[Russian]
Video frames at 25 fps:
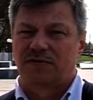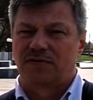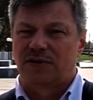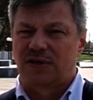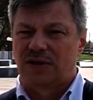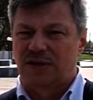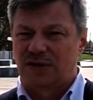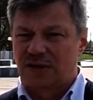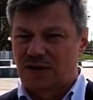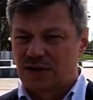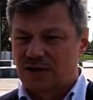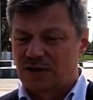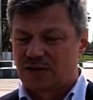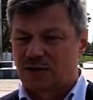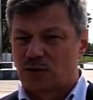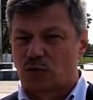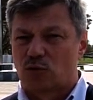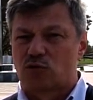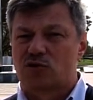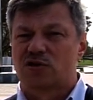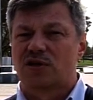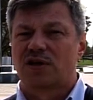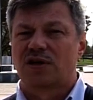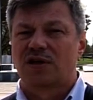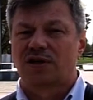войны,
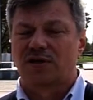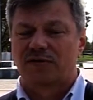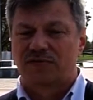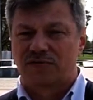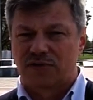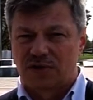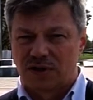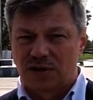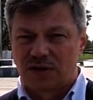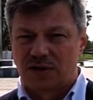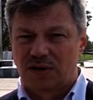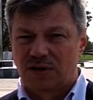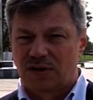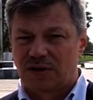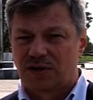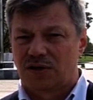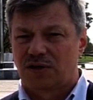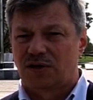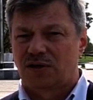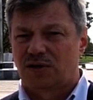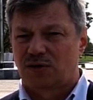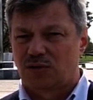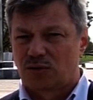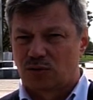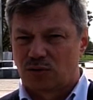тружеников тыла,
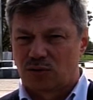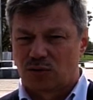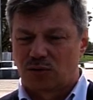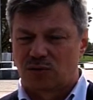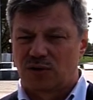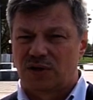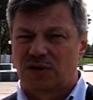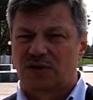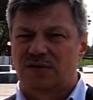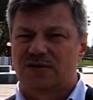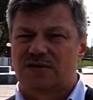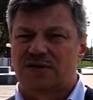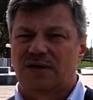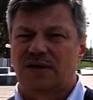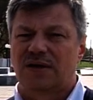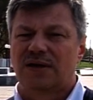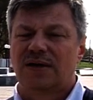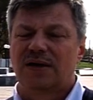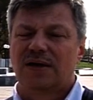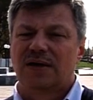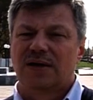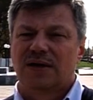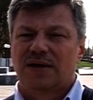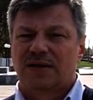тех, кто трудился